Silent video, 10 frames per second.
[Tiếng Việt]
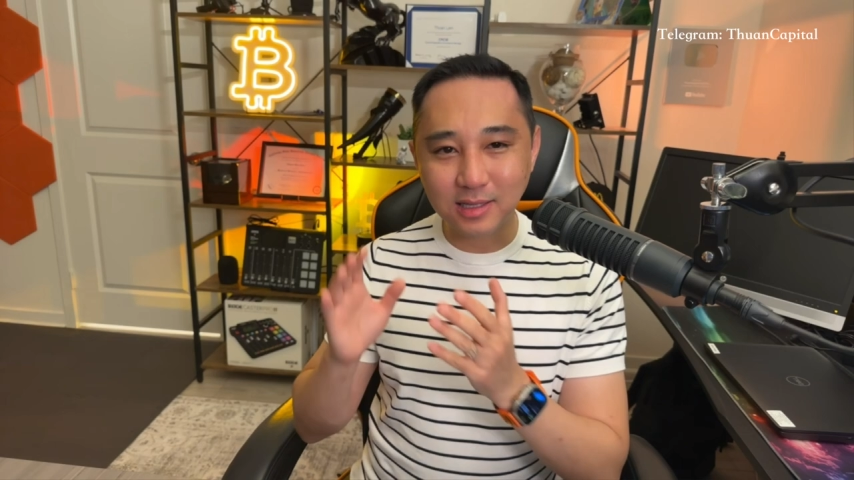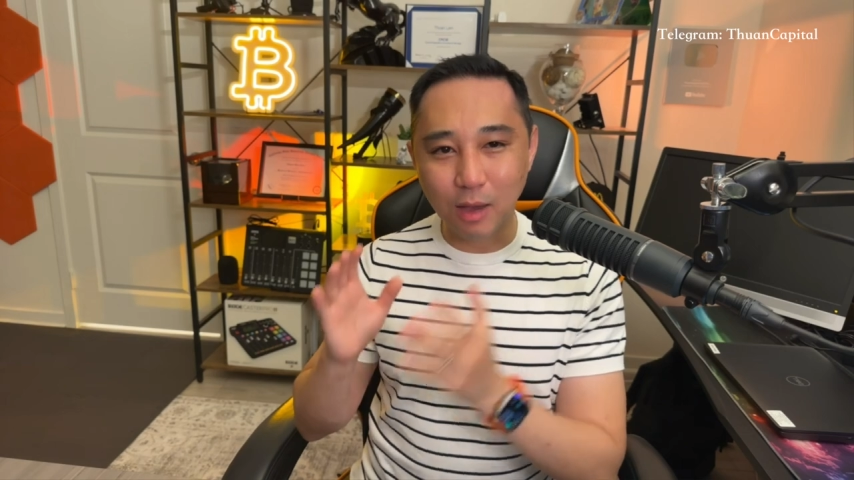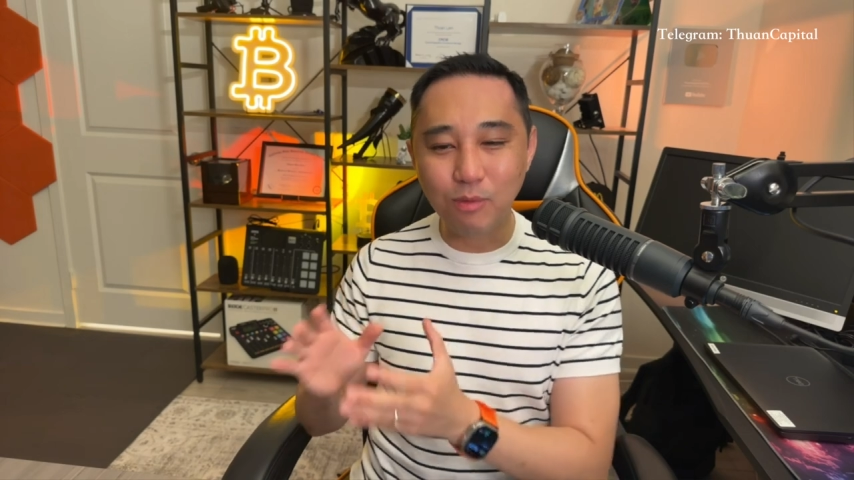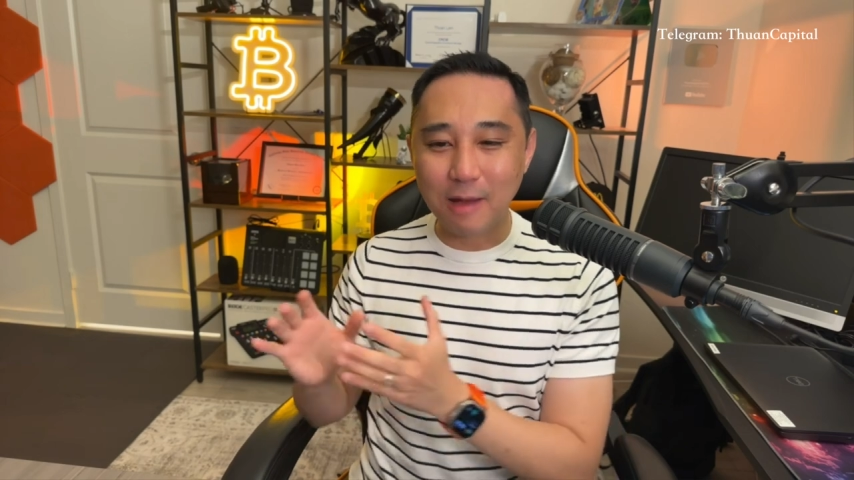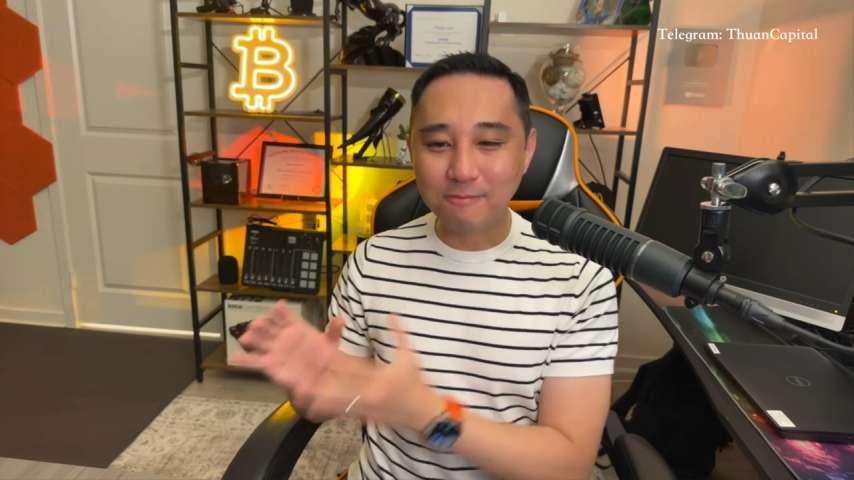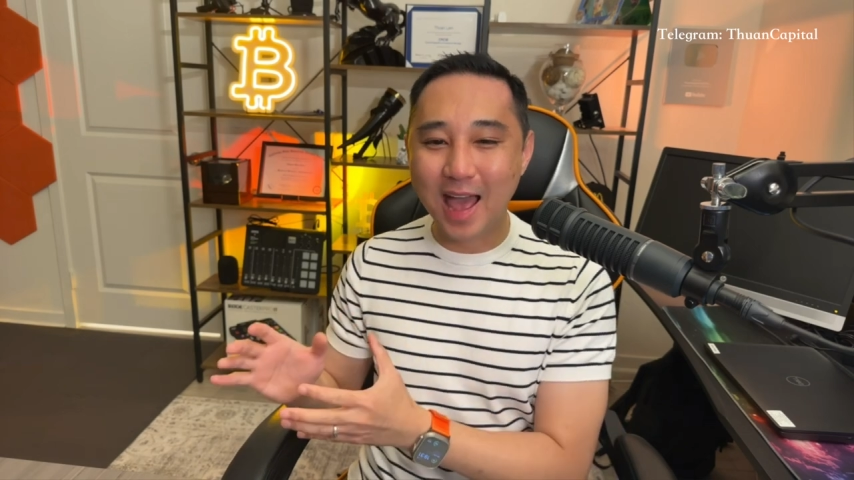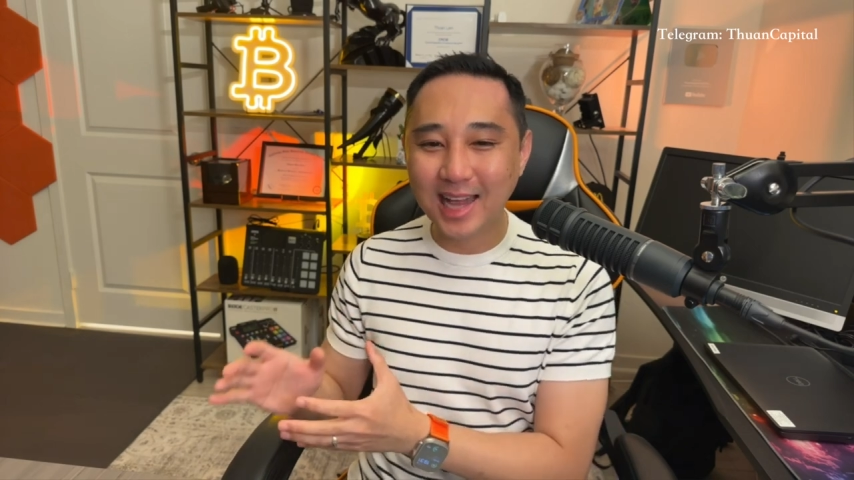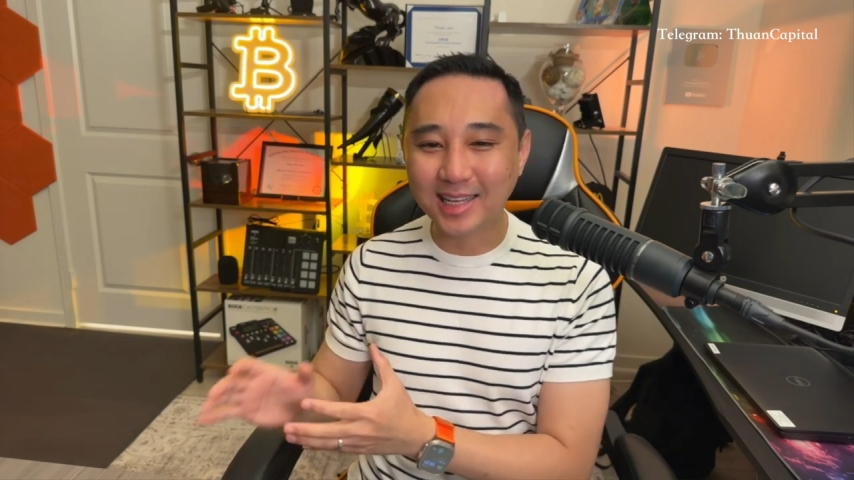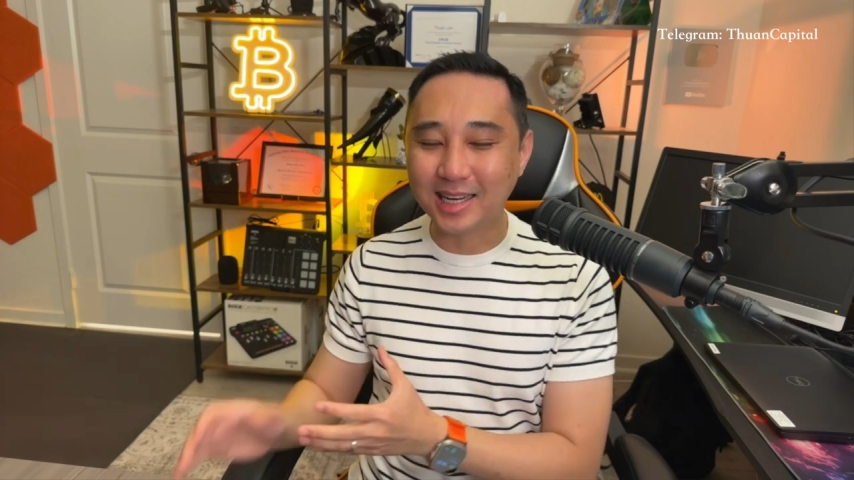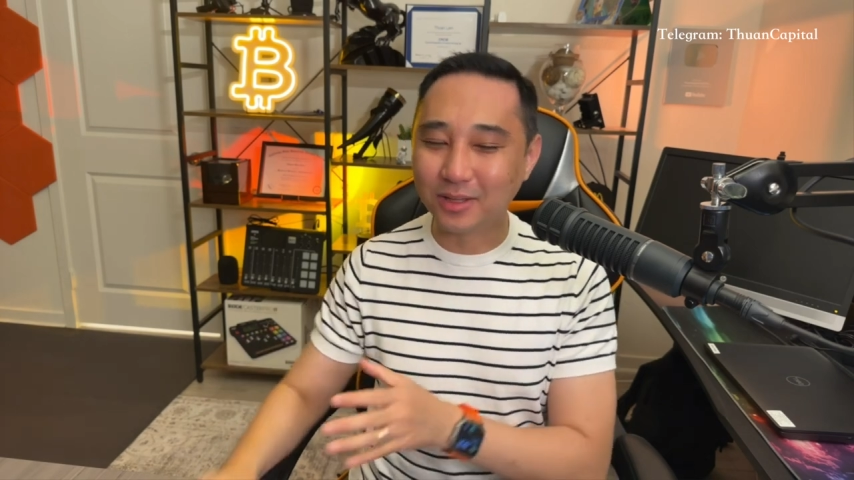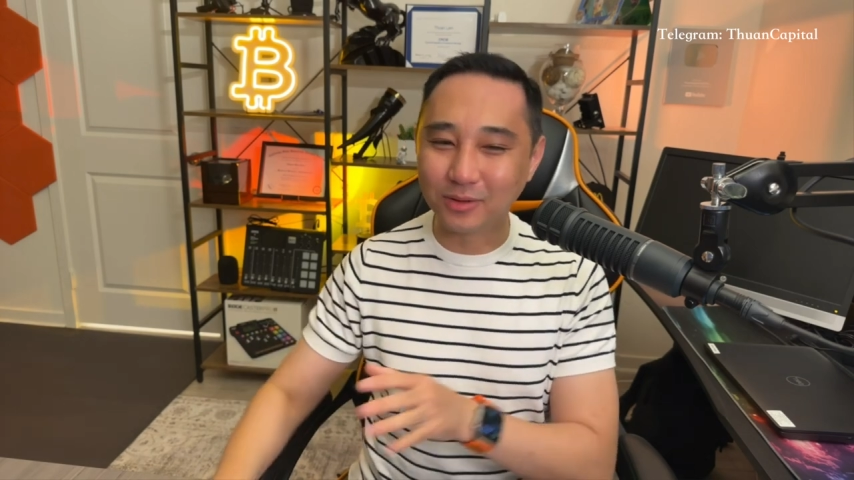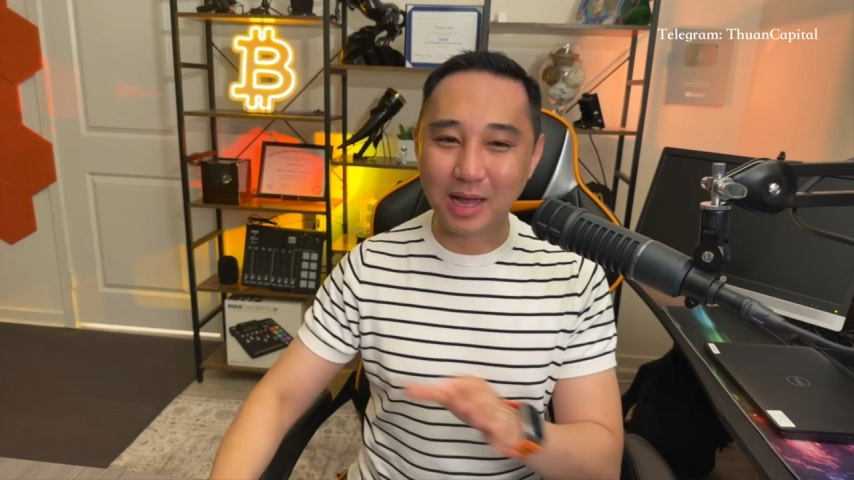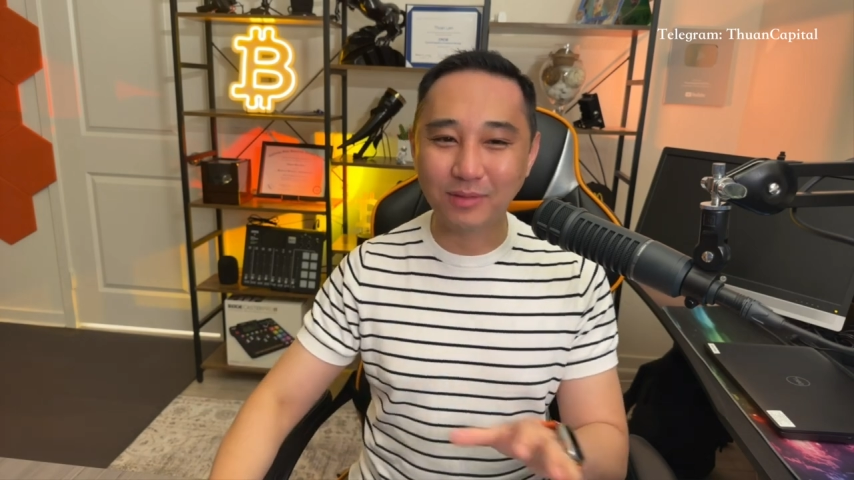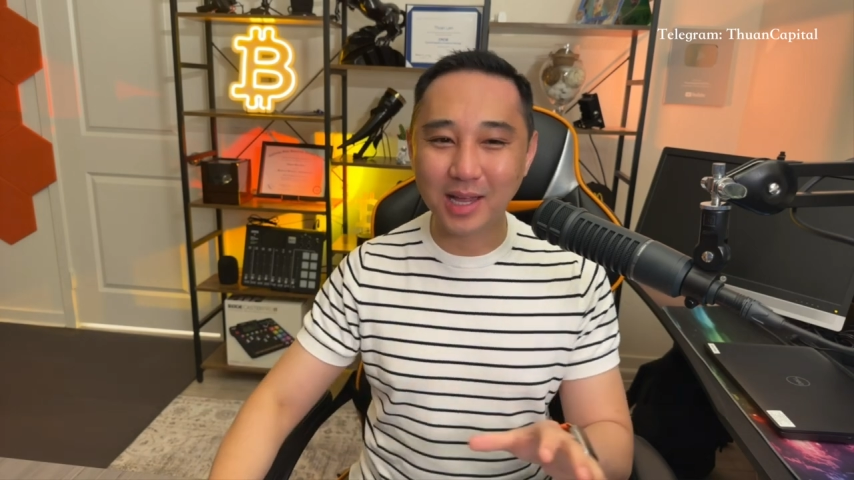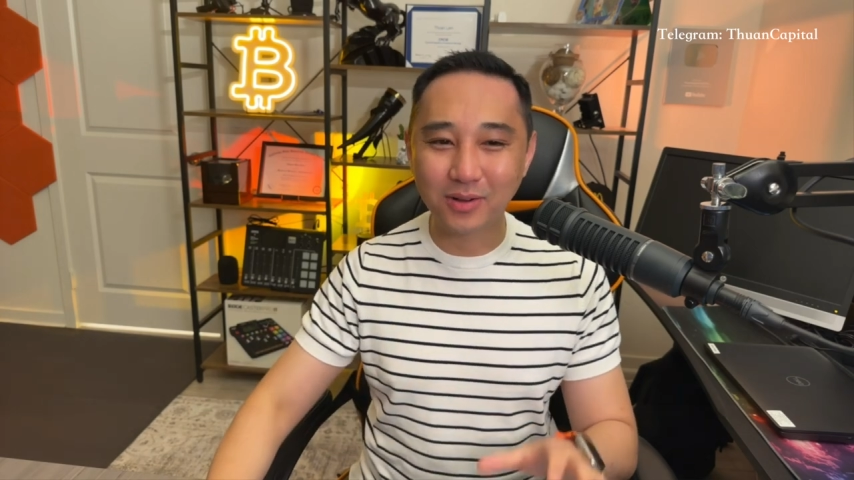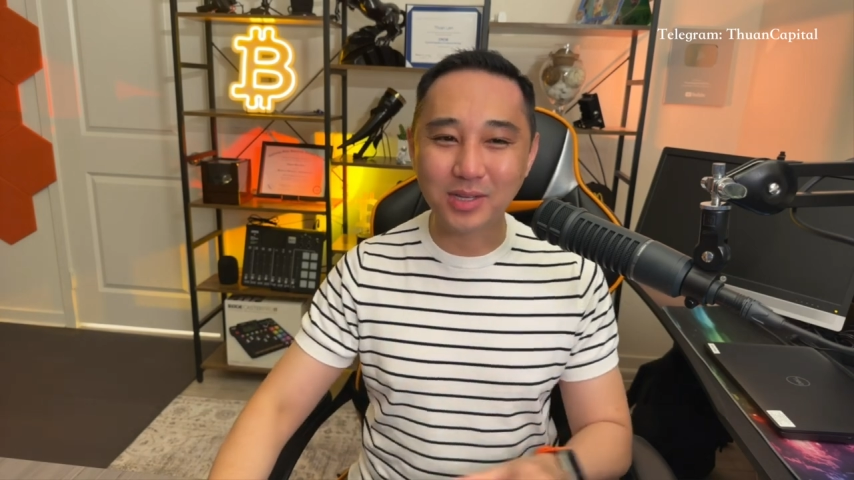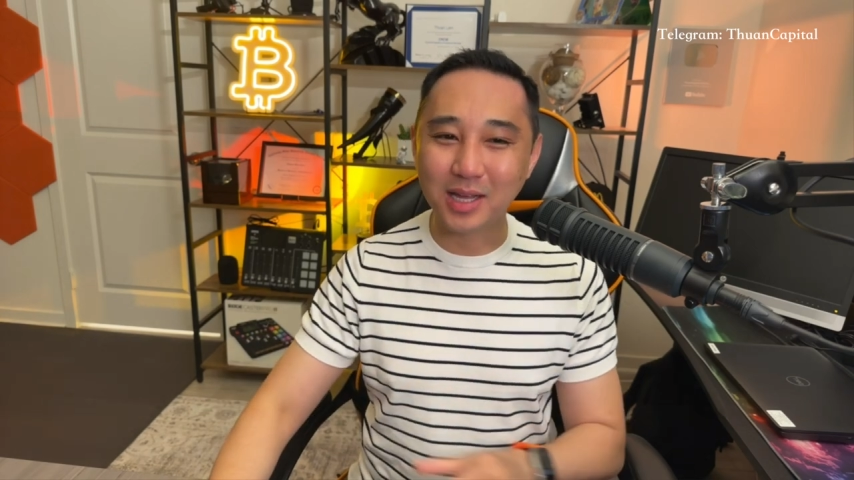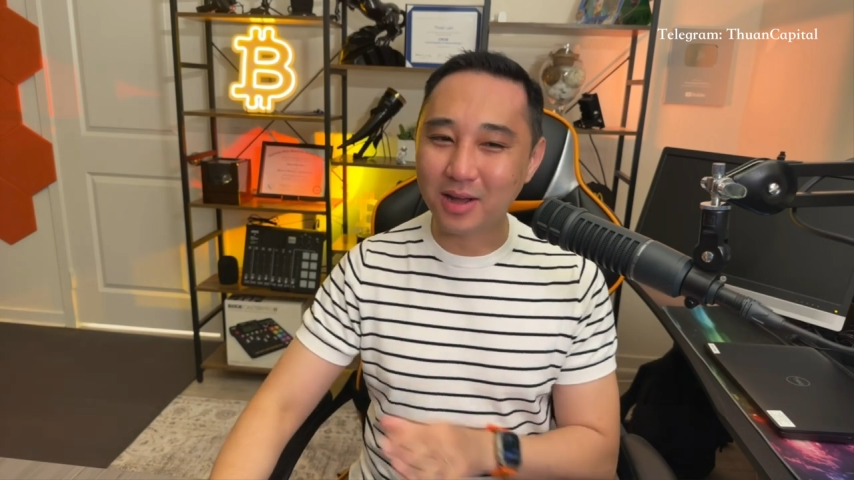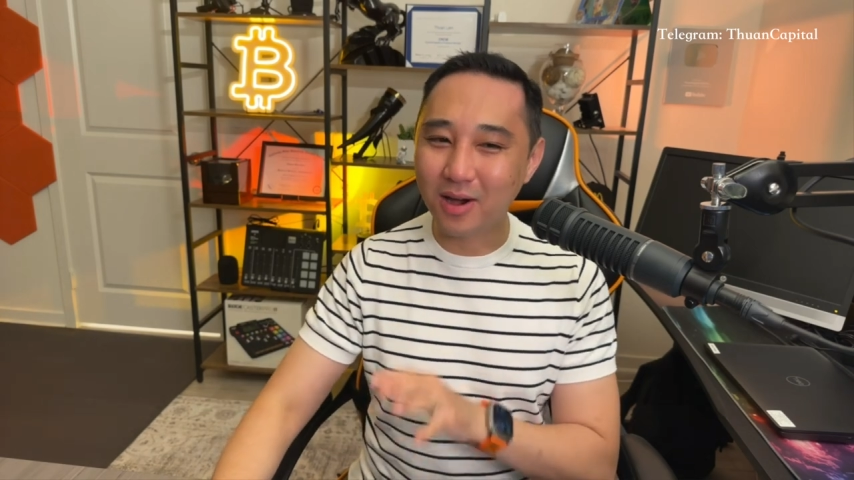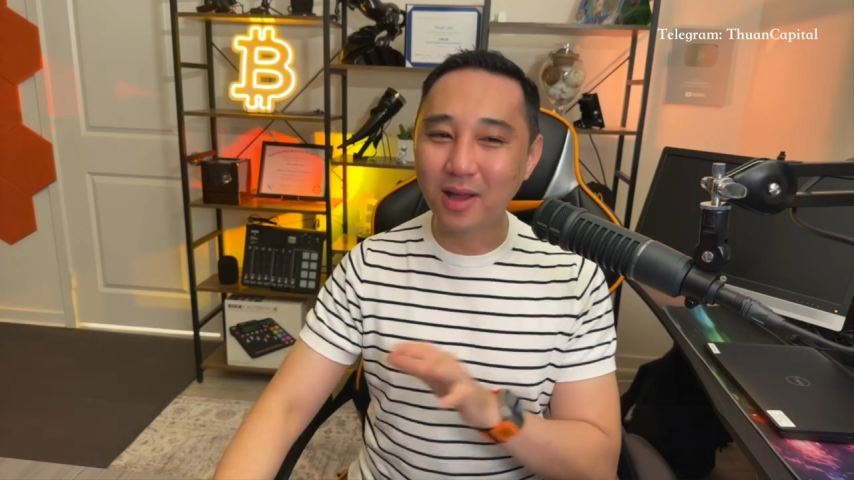chống lạm phát cho nên tôi cảm thấy có gì
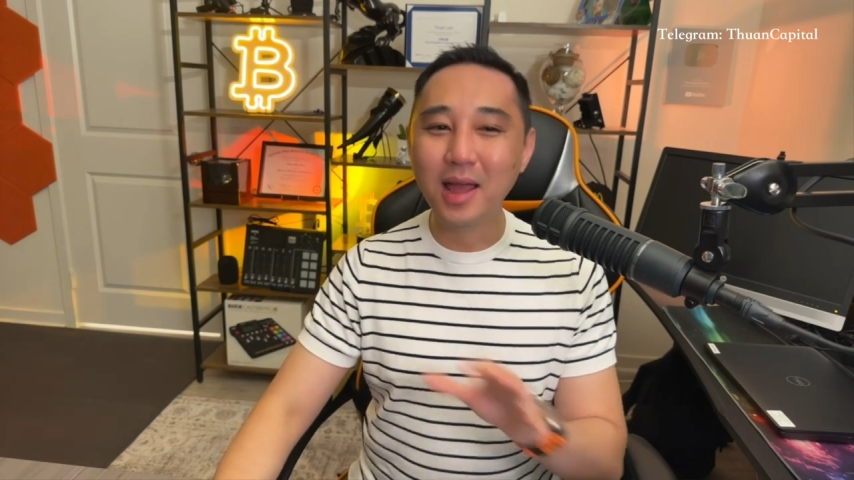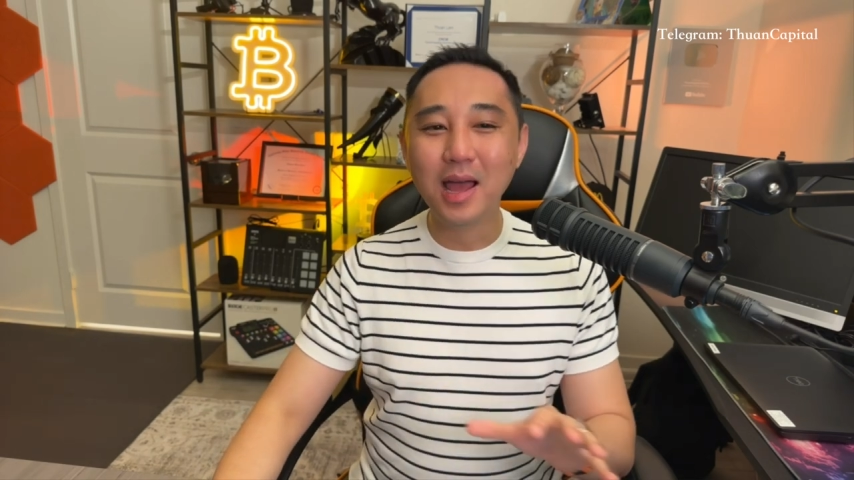đó